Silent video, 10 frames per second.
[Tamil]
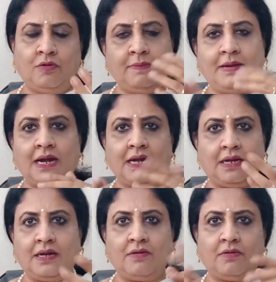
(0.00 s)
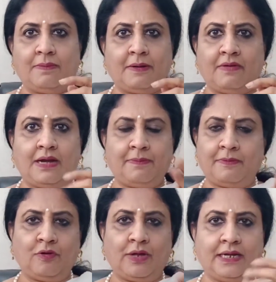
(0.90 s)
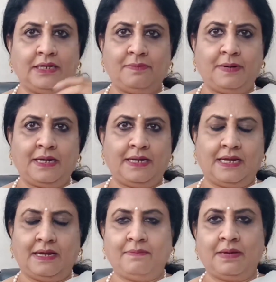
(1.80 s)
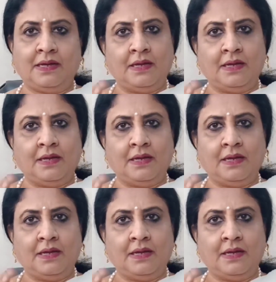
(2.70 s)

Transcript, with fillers: ஒன்றுமே நடக்கலைன்னா கூட பரவாயில்ல இப்போ ஒன்றும் கெட்டது பண்ணலையே நம்ம